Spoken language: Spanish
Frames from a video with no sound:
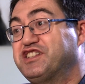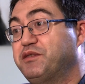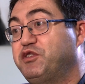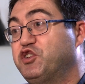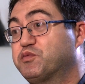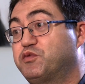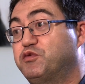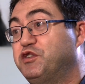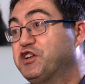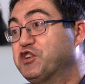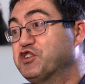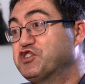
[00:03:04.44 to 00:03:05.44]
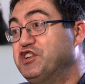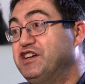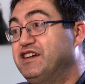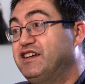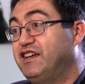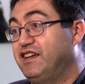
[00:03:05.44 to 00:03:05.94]
de servicios públicos,
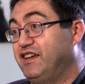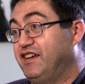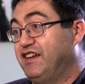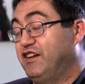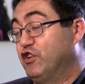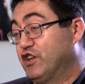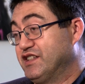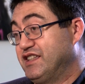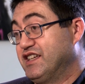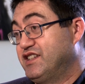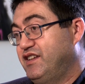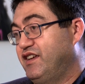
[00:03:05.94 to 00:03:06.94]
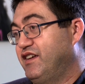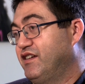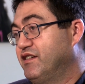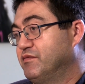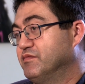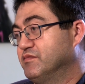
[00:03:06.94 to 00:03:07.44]
lo que estás
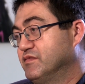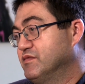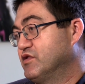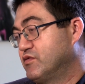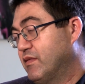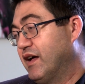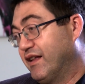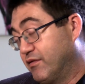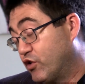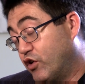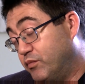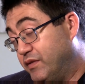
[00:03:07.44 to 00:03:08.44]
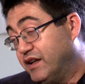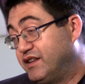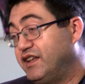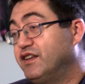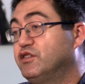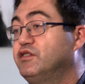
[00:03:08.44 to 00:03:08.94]

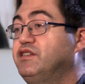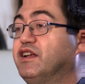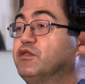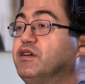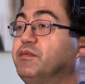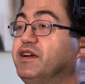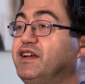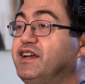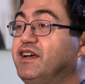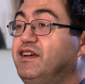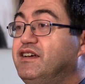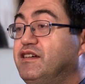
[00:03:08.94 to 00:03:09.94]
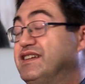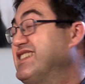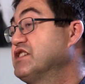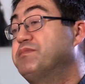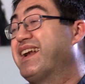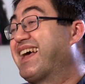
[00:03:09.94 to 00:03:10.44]
convirtiendo, de alguna manera,
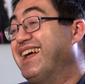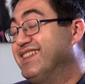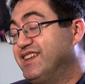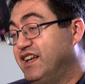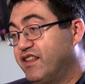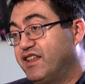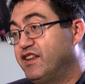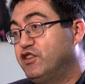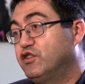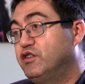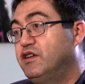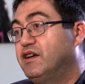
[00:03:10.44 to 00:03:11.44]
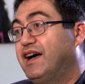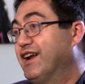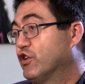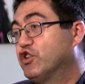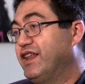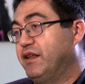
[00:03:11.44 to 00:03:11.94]
estás mercantilizando
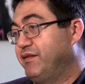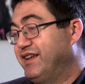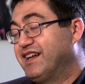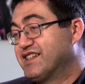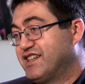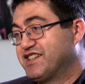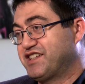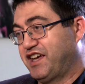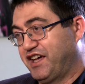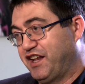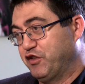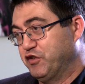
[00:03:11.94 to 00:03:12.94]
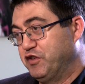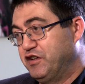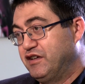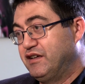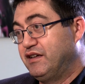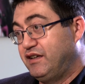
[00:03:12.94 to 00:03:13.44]
algo que debiera ser sagrado.
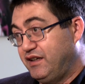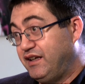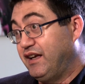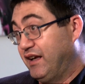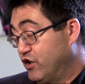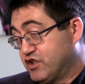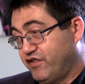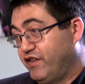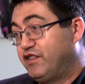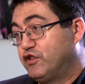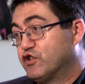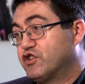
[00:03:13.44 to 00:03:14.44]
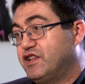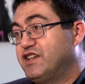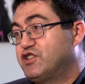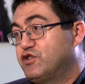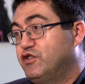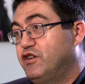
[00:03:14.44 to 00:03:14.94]
Y los efectos de
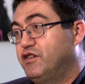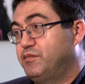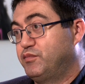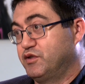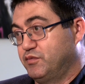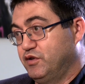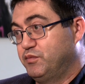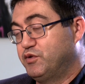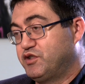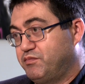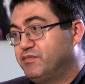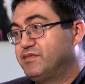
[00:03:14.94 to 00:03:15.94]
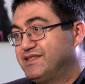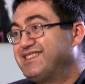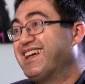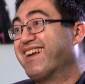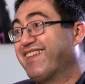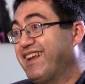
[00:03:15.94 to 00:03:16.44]
eso, pues bueno, pues
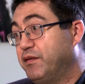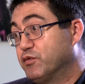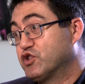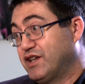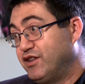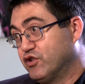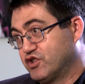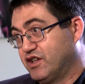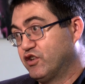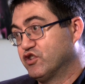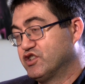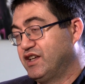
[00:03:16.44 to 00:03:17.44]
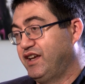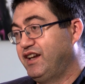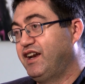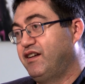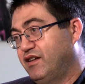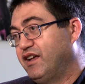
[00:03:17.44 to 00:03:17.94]
tardaremos años en
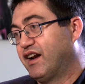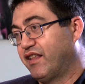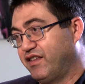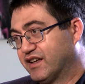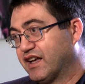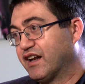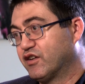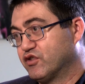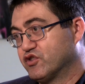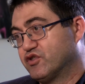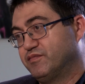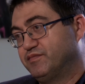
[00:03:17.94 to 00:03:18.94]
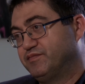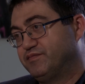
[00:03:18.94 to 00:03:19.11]
conseguir erradicarlos.